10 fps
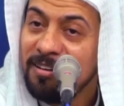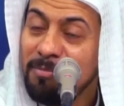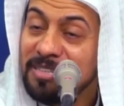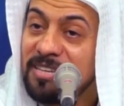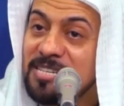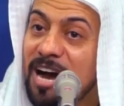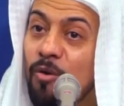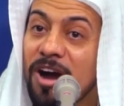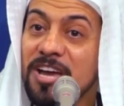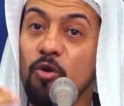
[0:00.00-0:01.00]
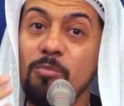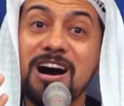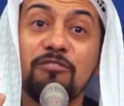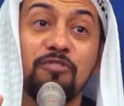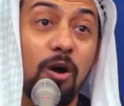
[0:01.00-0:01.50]
من تساوى
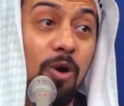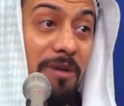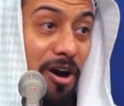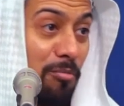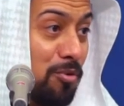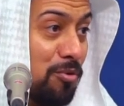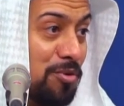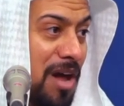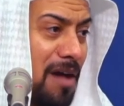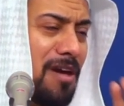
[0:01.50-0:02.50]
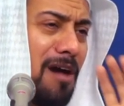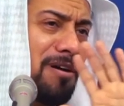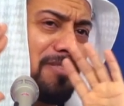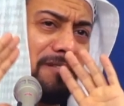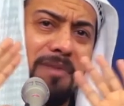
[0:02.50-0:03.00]
يومه فهو مغبون هذه
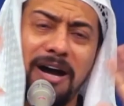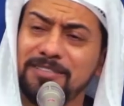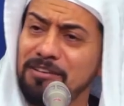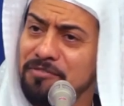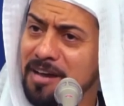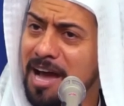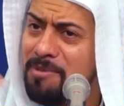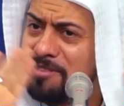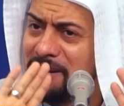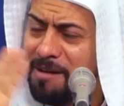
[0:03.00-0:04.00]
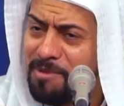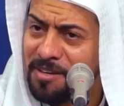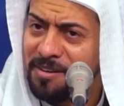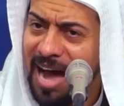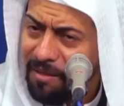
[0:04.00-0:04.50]
أبدا ما عنده فيها أبدا
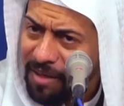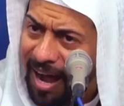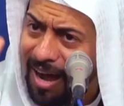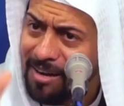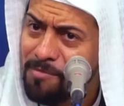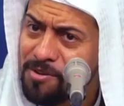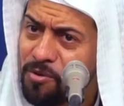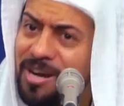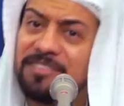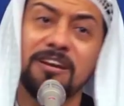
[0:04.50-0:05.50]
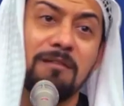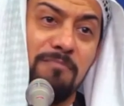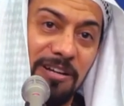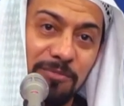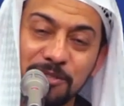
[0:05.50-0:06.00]
أبدا هذا حاله من يولد إلى
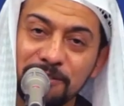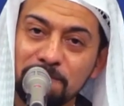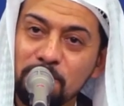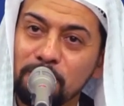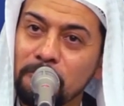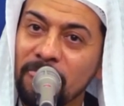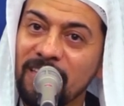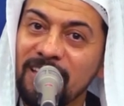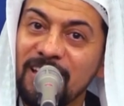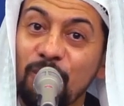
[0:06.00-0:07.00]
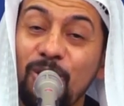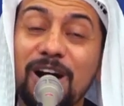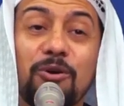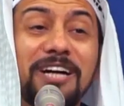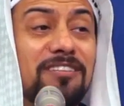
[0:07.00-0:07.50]
ما يموت
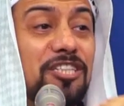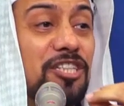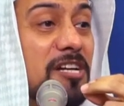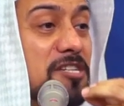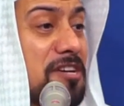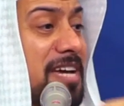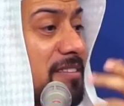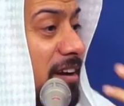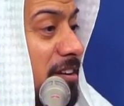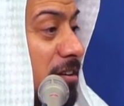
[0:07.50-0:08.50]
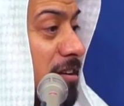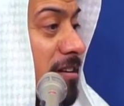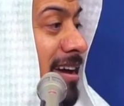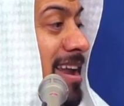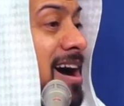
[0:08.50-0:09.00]
وأكو عندنا شخصية
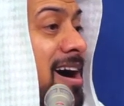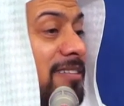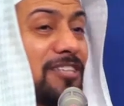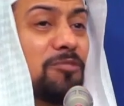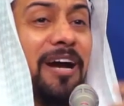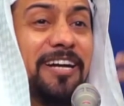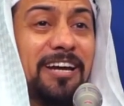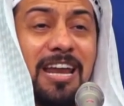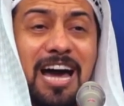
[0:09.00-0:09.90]
تغييرية لا تطمح إلى